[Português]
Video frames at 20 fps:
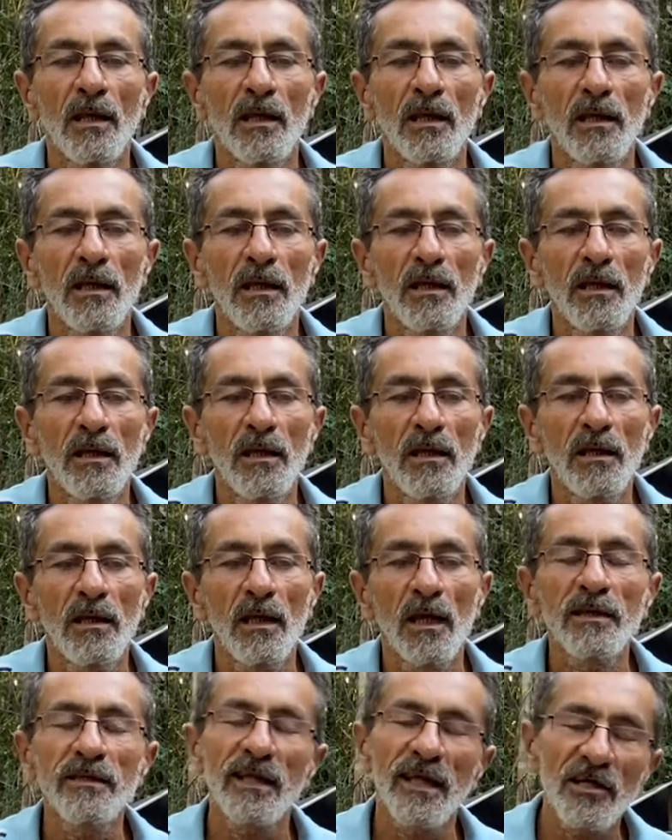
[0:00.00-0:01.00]
E
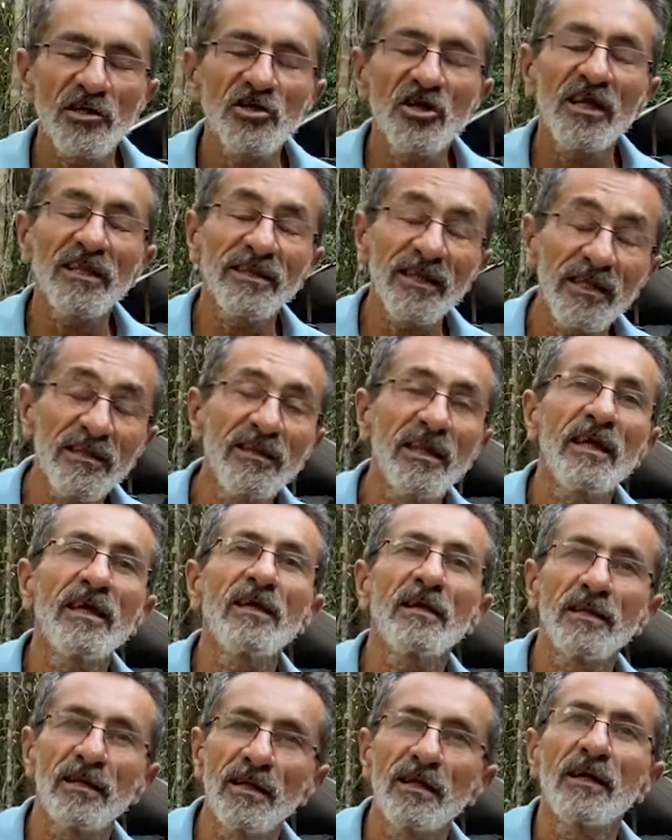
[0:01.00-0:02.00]
até já
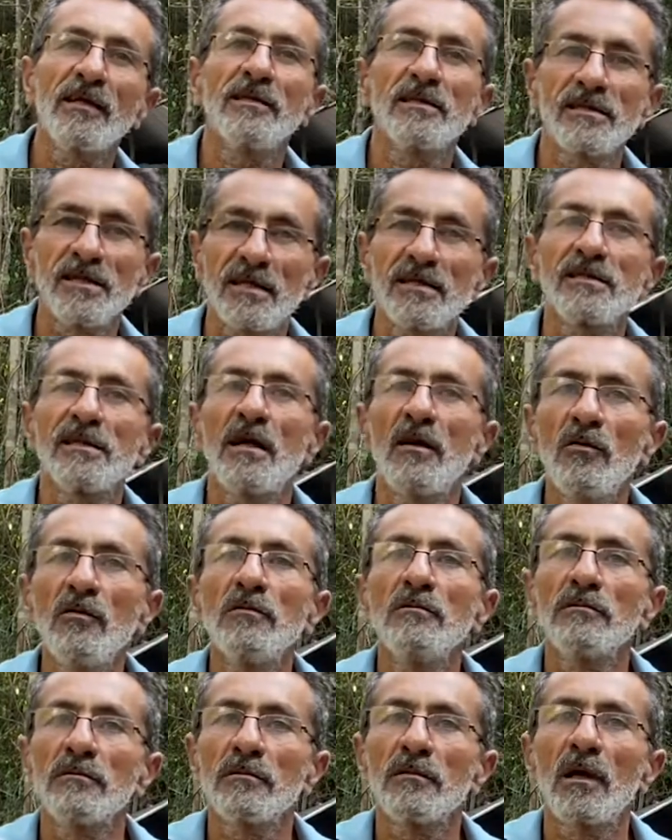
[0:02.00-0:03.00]
tentei a legalização,
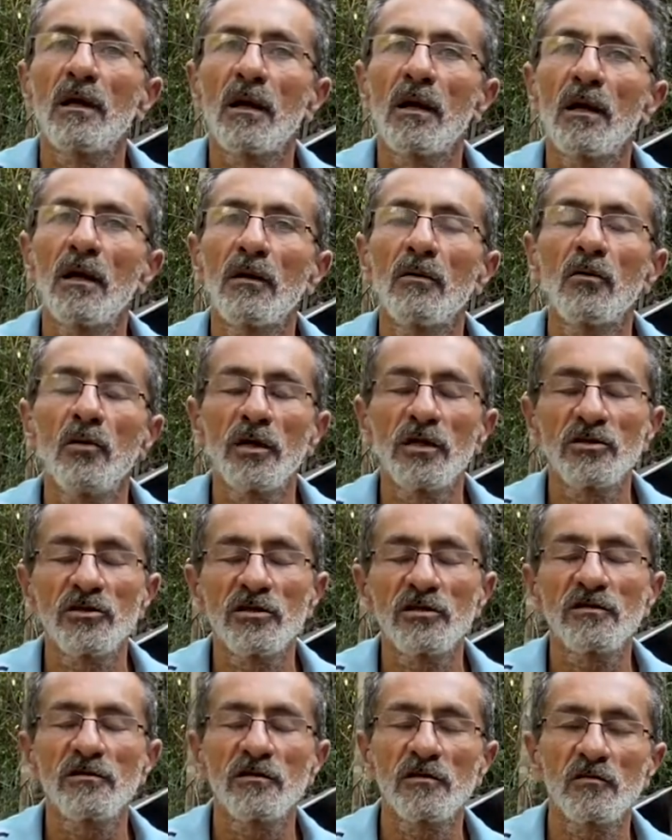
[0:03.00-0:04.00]
a, o
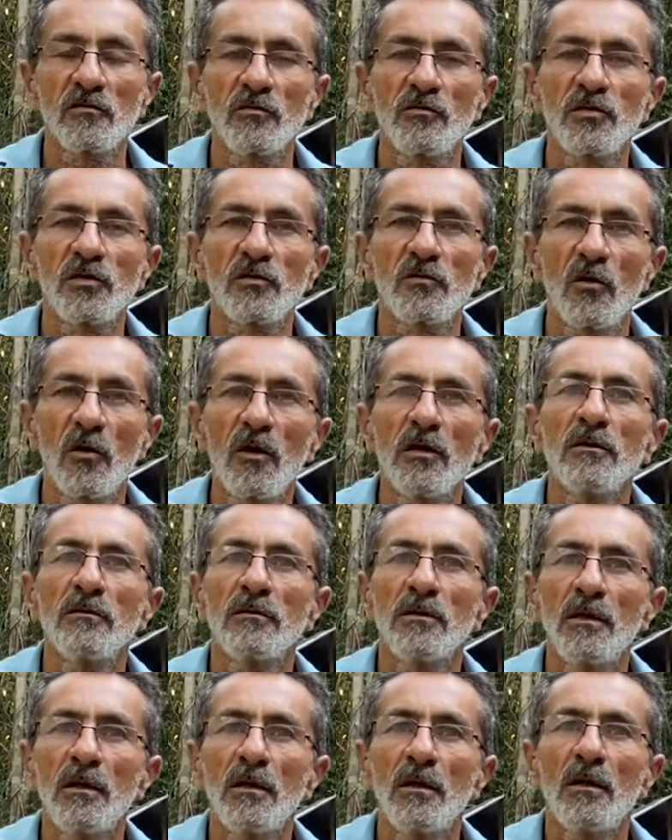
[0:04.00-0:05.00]
registro de subsolo
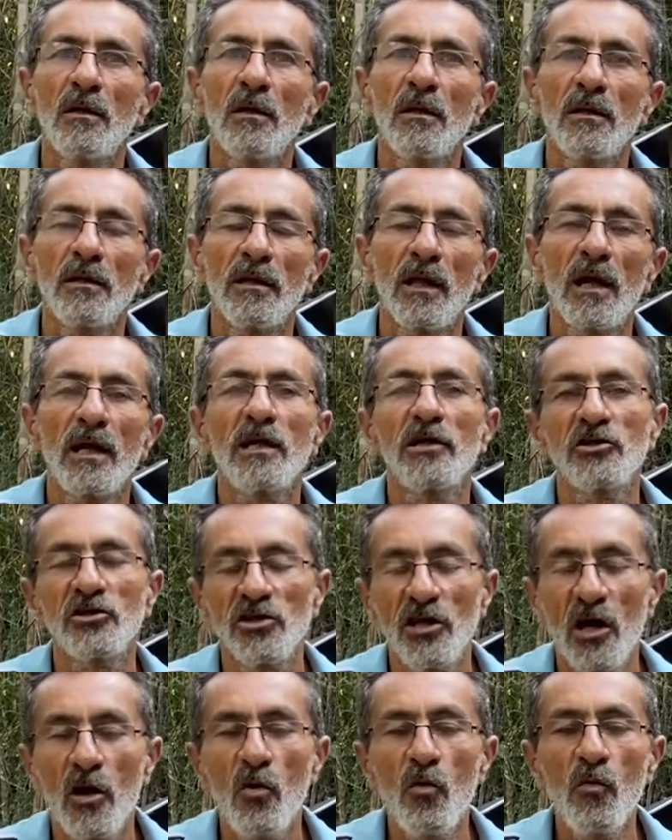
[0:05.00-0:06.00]
na
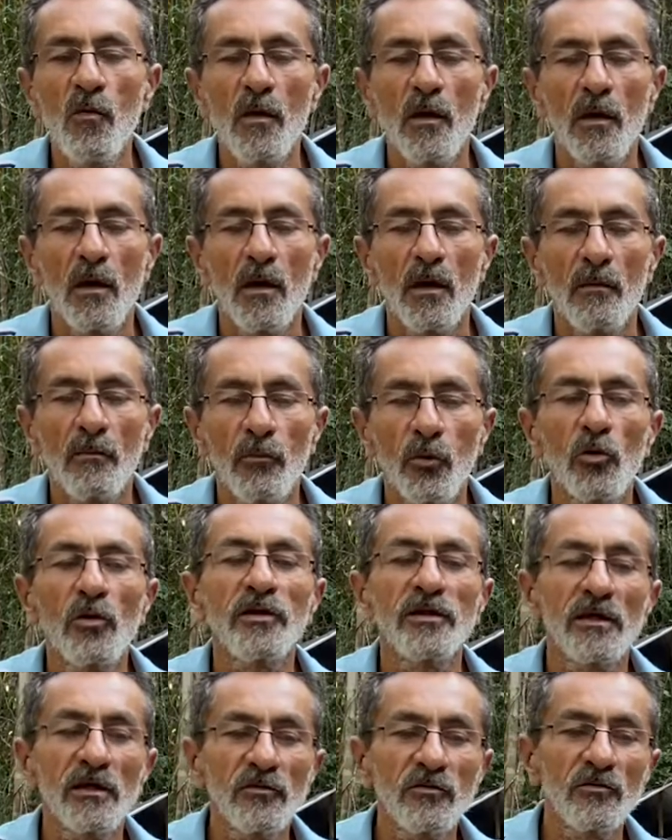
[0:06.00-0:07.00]
região,
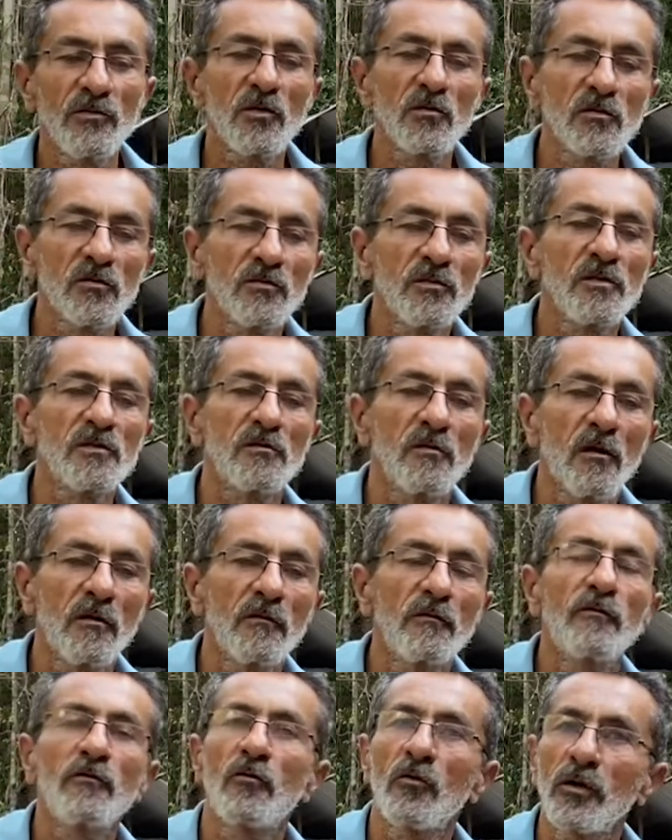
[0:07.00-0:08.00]
portanto, o meu
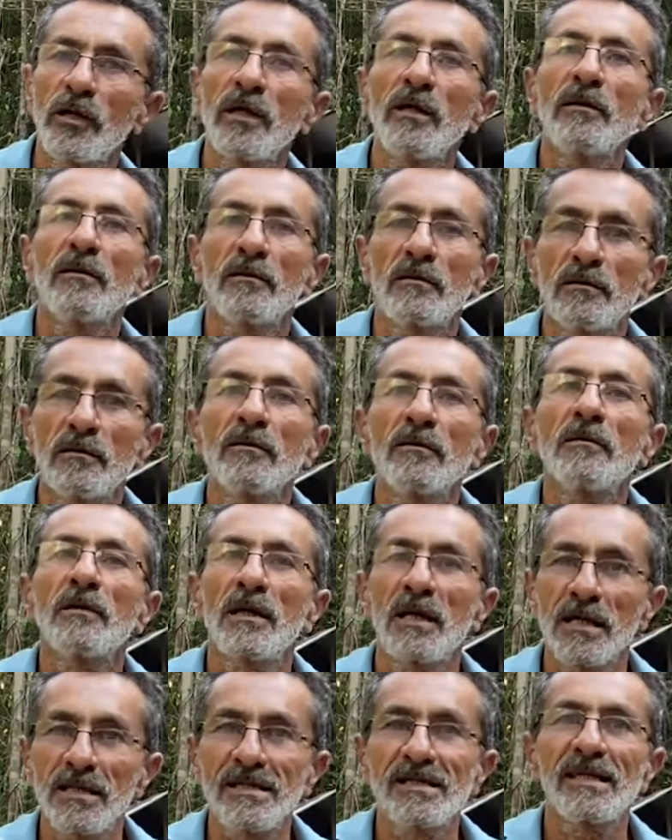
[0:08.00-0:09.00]
subsolo foi
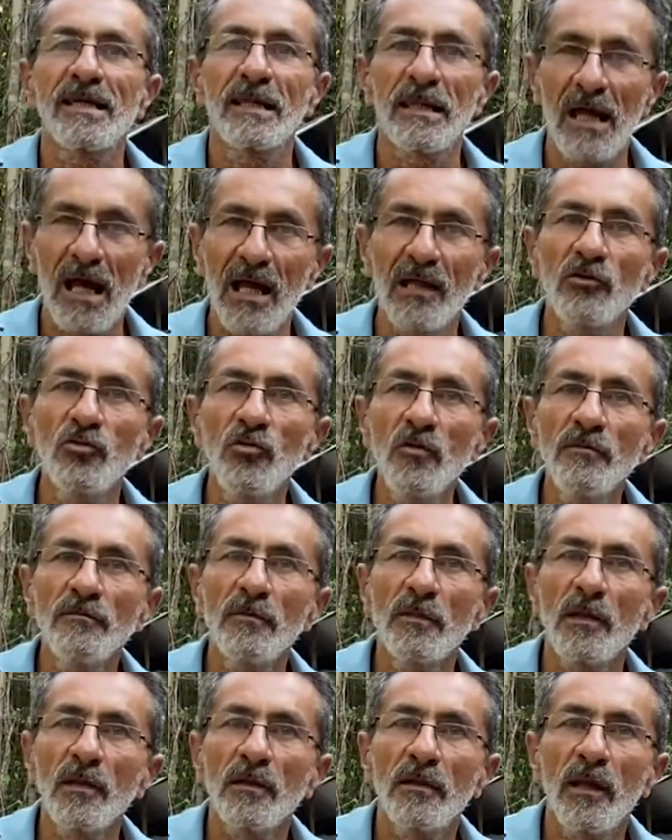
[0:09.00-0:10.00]
cancelado,
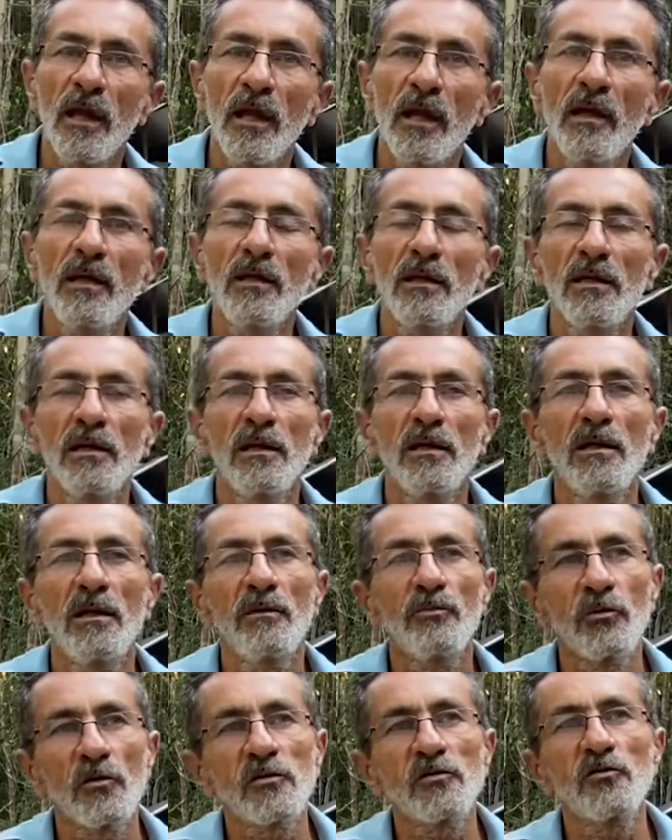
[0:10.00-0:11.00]
né?
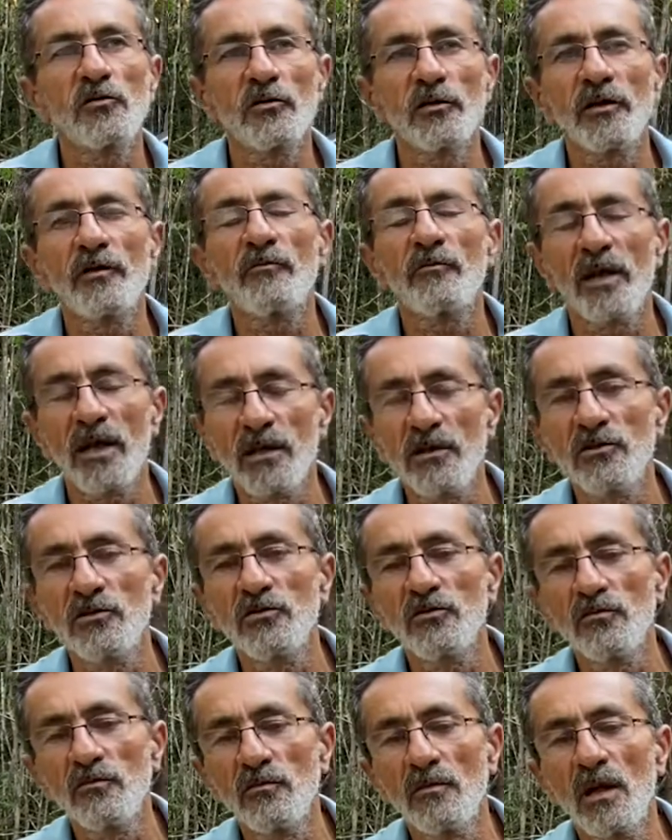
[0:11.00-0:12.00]
E
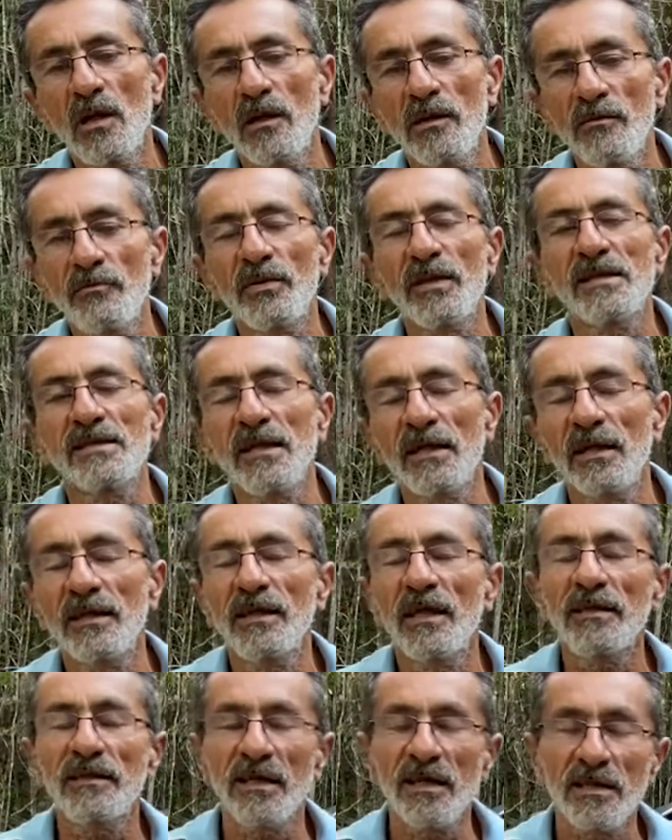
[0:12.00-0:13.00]
posteriormente uma empresa
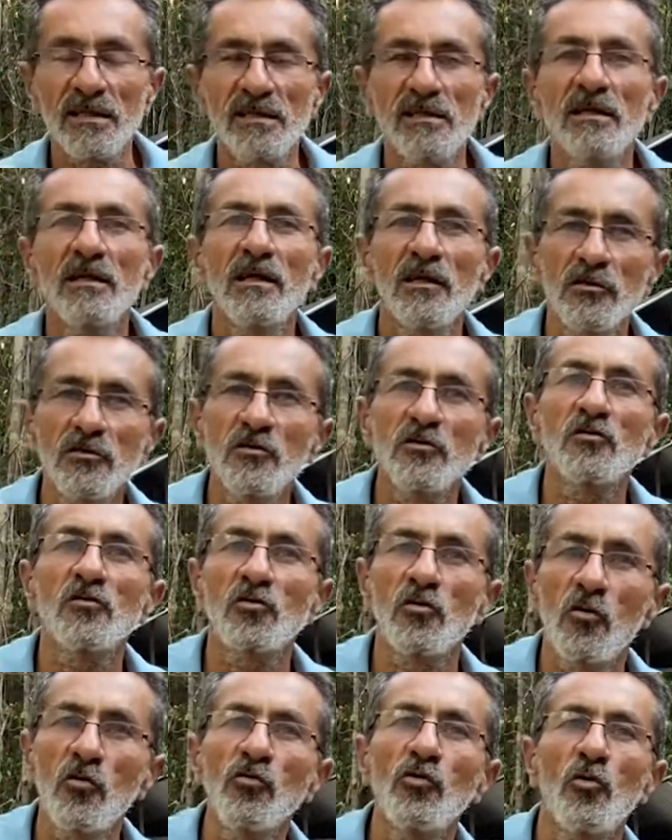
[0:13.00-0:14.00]
canadense
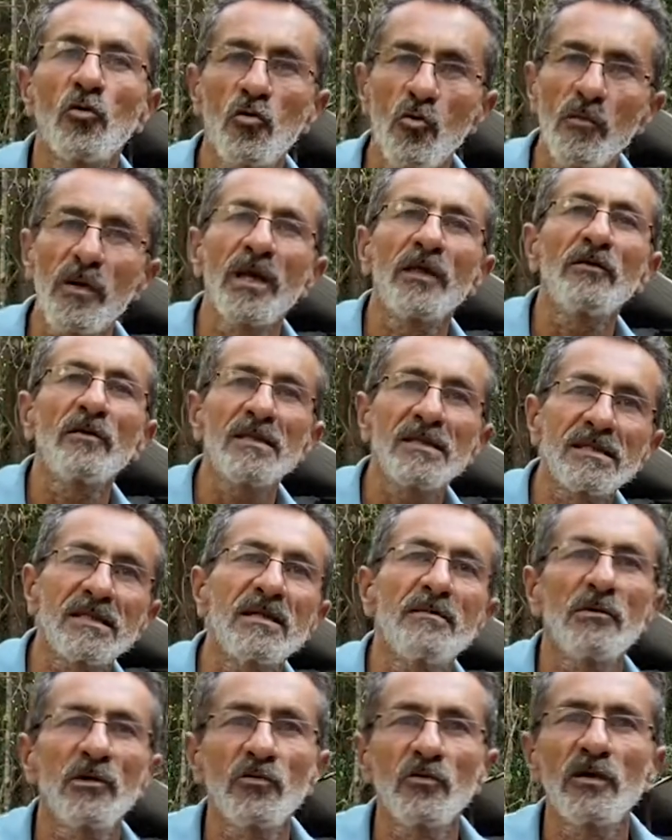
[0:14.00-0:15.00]
registrou um documento em
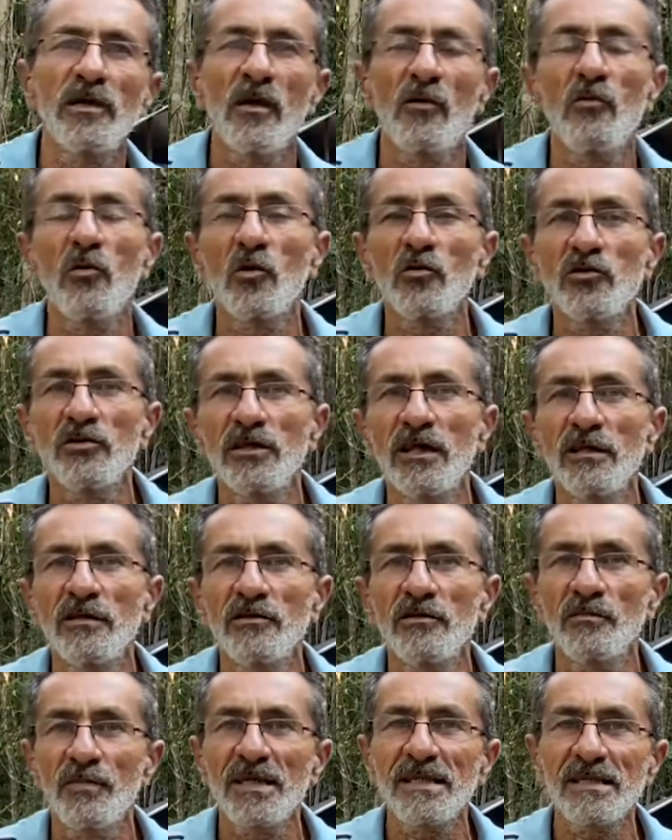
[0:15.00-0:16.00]
cima do que é o meu direito
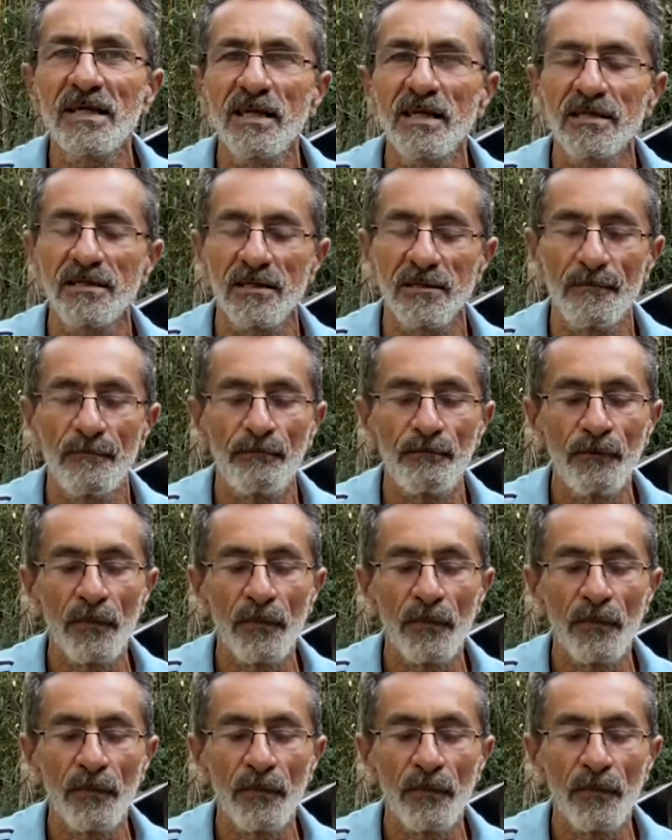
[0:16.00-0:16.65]
de pesquisa.